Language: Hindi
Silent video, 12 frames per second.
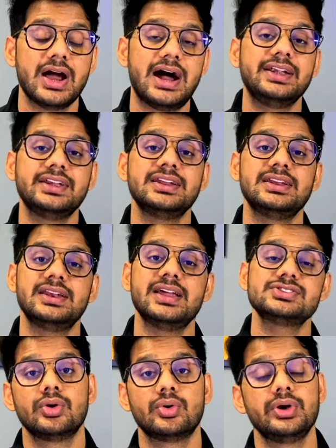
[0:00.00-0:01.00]
अनटिल
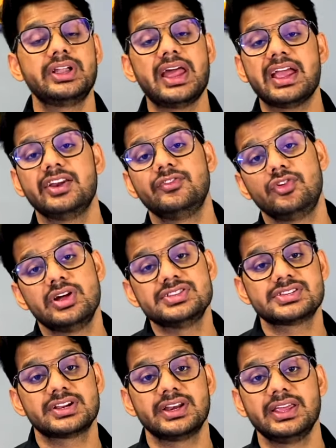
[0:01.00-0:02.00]
अनलेस कोई टैक
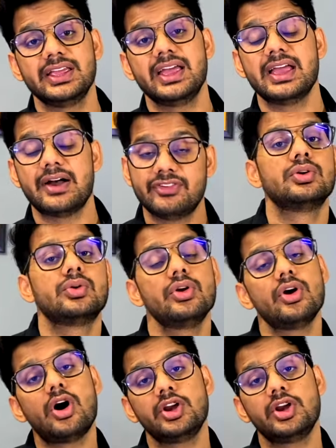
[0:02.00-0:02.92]
इन्फ्लुएंसर नहीं है या फिर कोई और